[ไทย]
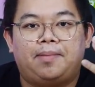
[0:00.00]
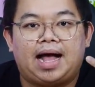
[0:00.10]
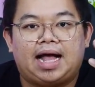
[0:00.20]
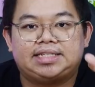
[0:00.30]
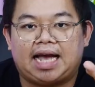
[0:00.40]

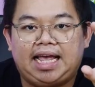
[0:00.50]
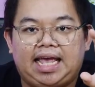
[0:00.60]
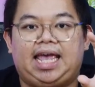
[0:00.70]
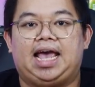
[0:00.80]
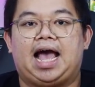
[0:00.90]
มาใช้
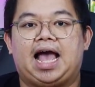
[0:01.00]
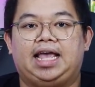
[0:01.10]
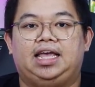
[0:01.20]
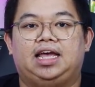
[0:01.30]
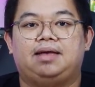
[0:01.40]
AI
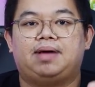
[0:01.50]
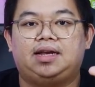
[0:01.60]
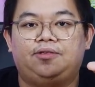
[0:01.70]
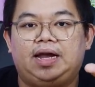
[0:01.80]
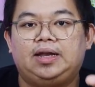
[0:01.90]
ให้มั
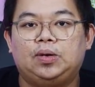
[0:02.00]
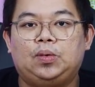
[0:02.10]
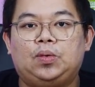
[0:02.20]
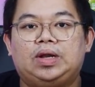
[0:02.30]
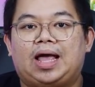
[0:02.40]
นเรียน
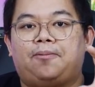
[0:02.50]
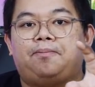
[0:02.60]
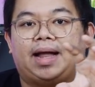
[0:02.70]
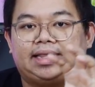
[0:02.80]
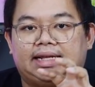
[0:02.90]
รู้แล้ว
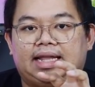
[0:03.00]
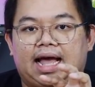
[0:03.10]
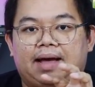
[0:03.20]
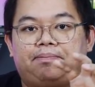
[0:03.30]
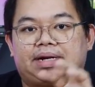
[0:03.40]
พัฒนา
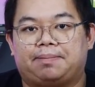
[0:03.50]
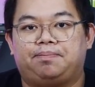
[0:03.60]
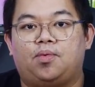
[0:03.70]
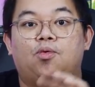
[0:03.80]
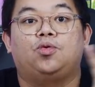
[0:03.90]
ปรับ
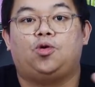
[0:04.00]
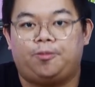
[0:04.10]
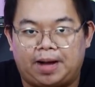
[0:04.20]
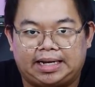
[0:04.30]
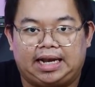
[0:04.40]
ปรุงรู
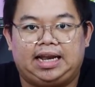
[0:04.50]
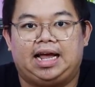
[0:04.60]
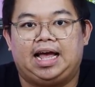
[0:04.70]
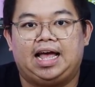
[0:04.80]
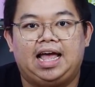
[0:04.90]
ปอันนั้น
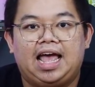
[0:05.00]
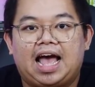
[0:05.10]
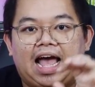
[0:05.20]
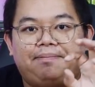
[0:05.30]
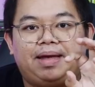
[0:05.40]
นะฮะ
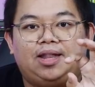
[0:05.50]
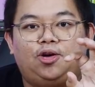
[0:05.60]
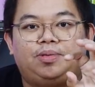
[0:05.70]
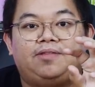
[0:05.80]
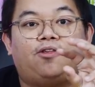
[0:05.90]
ให้เป็น
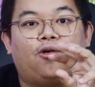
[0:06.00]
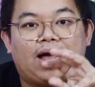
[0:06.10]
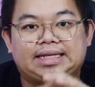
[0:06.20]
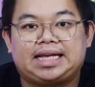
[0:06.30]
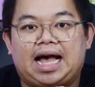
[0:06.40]
รูปที่โฟ
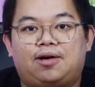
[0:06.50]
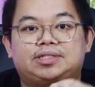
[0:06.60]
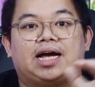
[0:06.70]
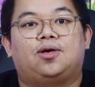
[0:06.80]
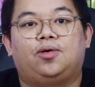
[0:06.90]
กัสเข้า
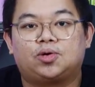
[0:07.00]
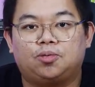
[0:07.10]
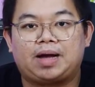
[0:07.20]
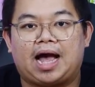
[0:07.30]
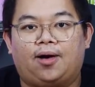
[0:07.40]
จากรู
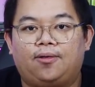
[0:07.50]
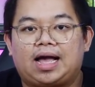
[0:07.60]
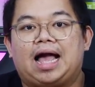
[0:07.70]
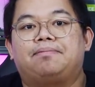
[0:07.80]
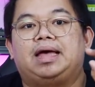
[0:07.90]
ปเก่า
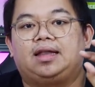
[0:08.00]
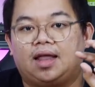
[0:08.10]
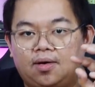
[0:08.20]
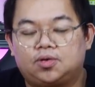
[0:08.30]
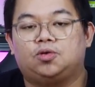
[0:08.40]
กลายเป็น
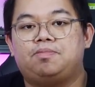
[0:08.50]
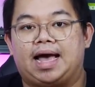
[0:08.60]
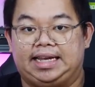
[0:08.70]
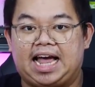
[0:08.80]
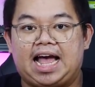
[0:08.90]
รูปให
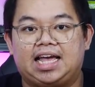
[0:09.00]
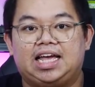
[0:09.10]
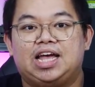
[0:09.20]
ม่ได้